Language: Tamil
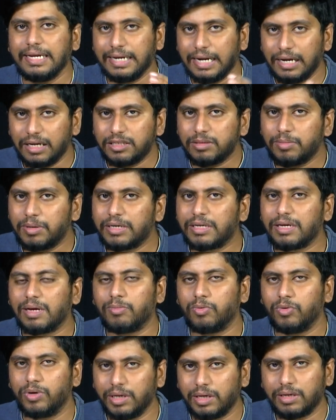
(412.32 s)
எலிஜிபிலிட்டி
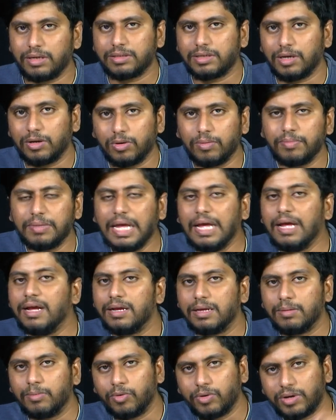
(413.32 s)
அமௌண்ட் இன்க்ரீஸ் ஆகும்
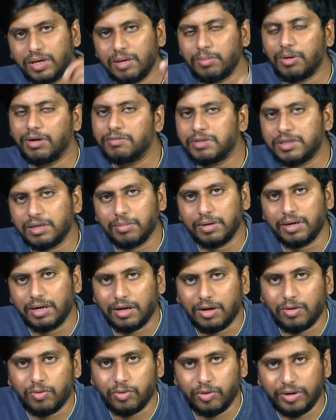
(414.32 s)
முக்கியமான விஷயம்
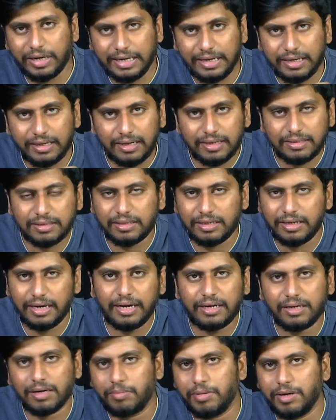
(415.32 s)
என்னென்னா உங்களோட இன்ட்ரெஸ்ட்
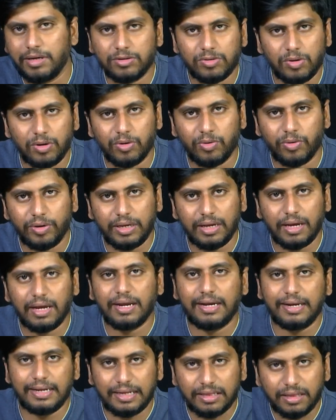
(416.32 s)
ரேட் அப்படின்னு சொல்லக்கூடிய
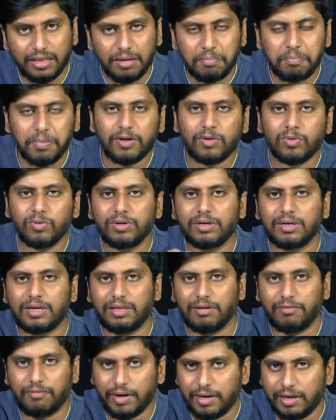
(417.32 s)
நீங்கள் திருப்பி கொடுக்குற
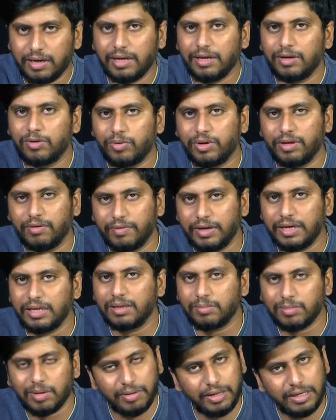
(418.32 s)
அந்த வட்டியினுடைய
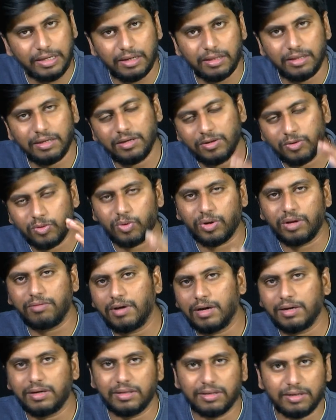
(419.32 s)
விகிதம் அப்படிங்கிறது
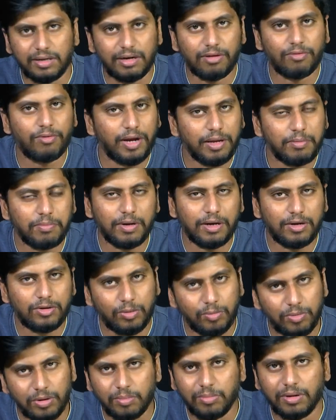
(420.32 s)
குறைவாகிறதுக்கான வாய்ப்புகள்
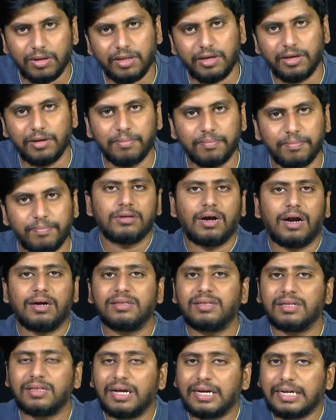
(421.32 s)
ரொம்ப ரொம்ப அதிகம் ஸோ
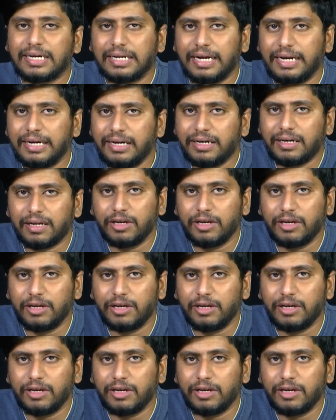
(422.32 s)
அடுத்ததாக கிரெடிட்